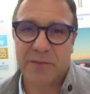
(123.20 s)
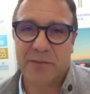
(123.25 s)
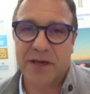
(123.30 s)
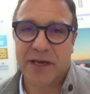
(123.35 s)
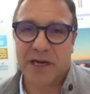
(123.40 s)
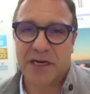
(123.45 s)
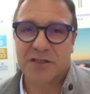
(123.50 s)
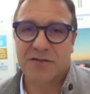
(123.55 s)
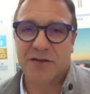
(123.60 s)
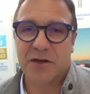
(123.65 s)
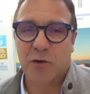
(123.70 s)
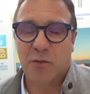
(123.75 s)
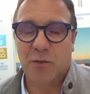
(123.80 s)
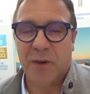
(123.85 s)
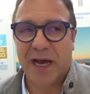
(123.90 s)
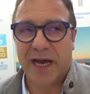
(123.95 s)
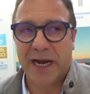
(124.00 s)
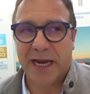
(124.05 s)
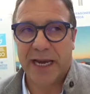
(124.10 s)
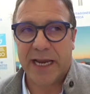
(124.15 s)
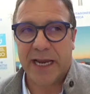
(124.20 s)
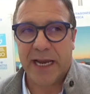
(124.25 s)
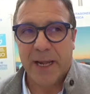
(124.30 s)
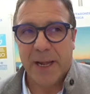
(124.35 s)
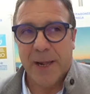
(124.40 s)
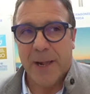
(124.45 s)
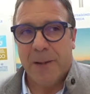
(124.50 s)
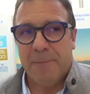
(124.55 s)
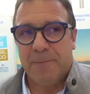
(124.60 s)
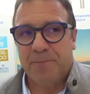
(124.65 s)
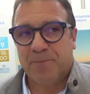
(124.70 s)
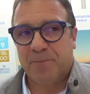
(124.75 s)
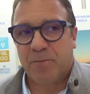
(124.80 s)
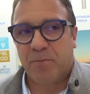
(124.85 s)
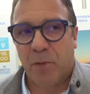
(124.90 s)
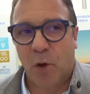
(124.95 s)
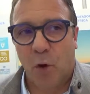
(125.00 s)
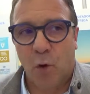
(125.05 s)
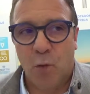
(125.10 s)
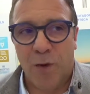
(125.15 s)
per sviluppare
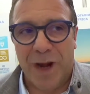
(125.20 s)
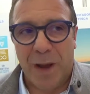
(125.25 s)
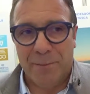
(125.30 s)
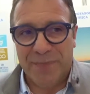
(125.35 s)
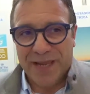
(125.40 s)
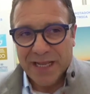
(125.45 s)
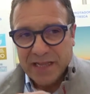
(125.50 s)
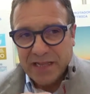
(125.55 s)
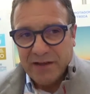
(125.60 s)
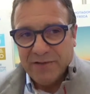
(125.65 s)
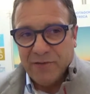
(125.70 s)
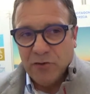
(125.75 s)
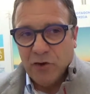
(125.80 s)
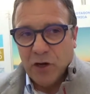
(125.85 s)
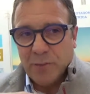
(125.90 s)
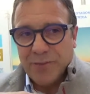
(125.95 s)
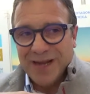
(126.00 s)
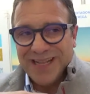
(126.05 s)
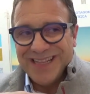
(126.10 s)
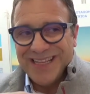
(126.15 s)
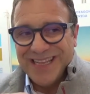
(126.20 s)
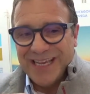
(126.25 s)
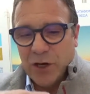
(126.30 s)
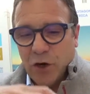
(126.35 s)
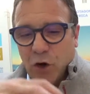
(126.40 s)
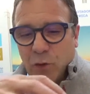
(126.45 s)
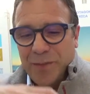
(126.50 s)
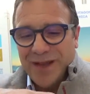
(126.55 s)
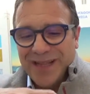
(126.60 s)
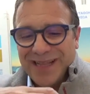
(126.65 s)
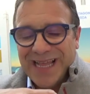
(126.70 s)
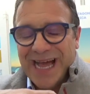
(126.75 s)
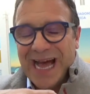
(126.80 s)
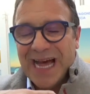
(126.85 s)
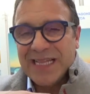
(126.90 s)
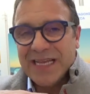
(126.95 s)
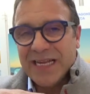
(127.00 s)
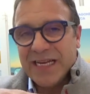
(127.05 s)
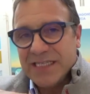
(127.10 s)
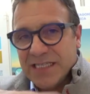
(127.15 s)
una piattaforma di open
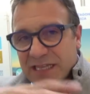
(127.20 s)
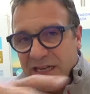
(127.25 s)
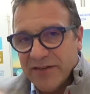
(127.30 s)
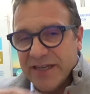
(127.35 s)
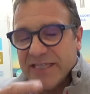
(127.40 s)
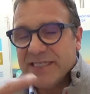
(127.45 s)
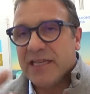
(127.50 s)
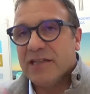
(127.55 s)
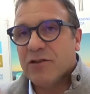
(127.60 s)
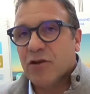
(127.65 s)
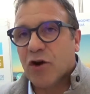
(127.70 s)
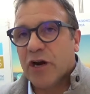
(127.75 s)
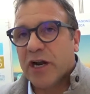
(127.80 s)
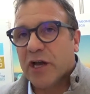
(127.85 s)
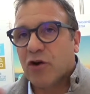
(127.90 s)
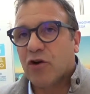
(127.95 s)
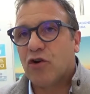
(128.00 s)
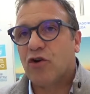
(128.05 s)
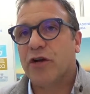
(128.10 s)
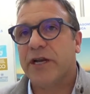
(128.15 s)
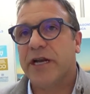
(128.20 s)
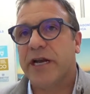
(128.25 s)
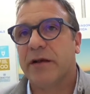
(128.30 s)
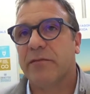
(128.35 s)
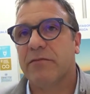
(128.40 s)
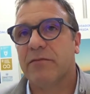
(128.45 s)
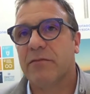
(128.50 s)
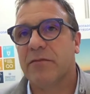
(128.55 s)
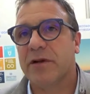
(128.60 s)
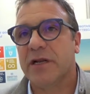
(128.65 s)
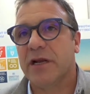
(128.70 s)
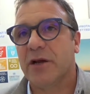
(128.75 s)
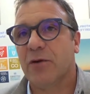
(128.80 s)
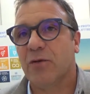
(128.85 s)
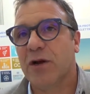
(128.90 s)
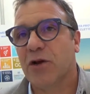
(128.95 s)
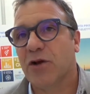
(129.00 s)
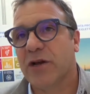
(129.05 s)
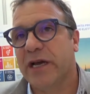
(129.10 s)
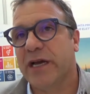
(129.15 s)
data e di servizi intorno alle colonnine. Quindi
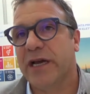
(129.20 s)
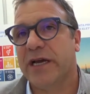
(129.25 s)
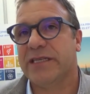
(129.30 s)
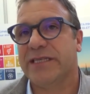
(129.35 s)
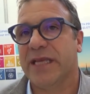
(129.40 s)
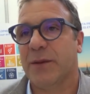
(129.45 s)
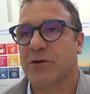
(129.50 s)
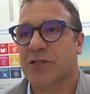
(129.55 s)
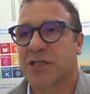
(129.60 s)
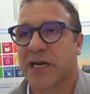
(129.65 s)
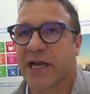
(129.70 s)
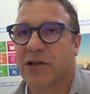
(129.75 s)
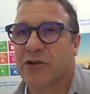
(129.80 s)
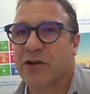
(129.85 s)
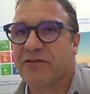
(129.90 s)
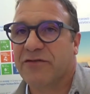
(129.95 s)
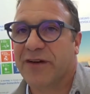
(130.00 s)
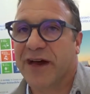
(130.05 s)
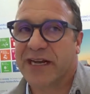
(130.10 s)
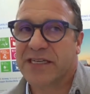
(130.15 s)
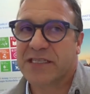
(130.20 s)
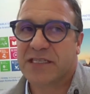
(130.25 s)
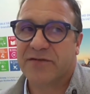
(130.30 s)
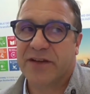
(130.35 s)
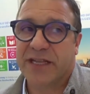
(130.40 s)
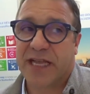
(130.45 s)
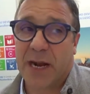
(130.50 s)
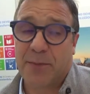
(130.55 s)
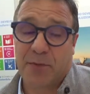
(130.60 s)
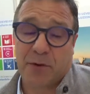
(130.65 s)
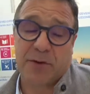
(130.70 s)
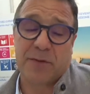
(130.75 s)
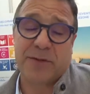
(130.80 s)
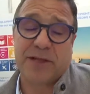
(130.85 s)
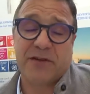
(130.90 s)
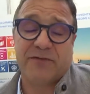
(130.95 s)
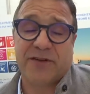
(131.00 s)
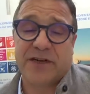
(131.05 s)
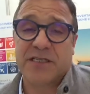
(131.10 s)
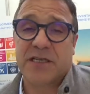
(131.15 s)
quello che stiamo cercando di fare si vedrà
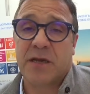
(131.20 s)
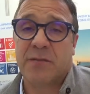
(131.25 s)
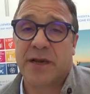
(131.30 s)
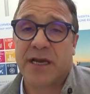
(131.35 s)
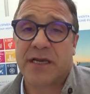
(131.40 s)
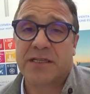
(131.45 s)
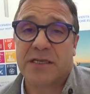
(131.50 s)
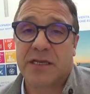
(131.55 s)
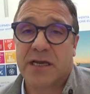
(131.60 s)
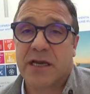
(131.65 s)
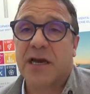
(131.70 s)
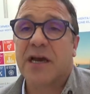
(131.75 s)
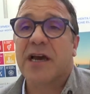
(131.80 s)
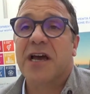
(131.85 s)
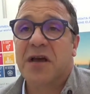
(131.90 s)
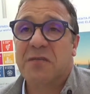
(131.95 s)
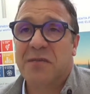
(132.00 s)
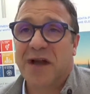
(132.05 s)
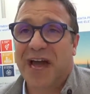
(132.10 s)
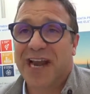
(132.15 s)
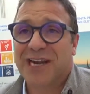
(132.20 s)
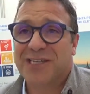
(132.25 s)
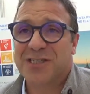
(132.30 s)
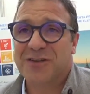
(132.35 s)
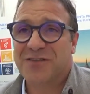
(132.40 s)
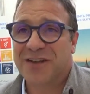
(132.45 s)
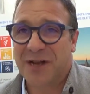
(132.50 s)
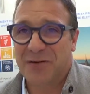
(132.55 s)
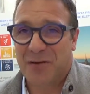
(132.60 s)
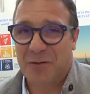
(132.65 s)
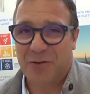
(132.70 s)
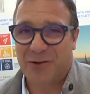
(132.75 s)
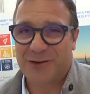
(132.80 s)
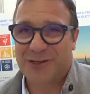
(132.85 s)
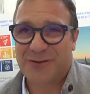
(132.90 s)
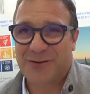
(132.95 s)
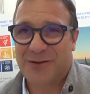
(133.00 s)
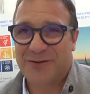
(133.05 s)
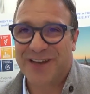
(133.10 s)
probabilmente fra sei mesi, magari ci rivediamo a un prossimo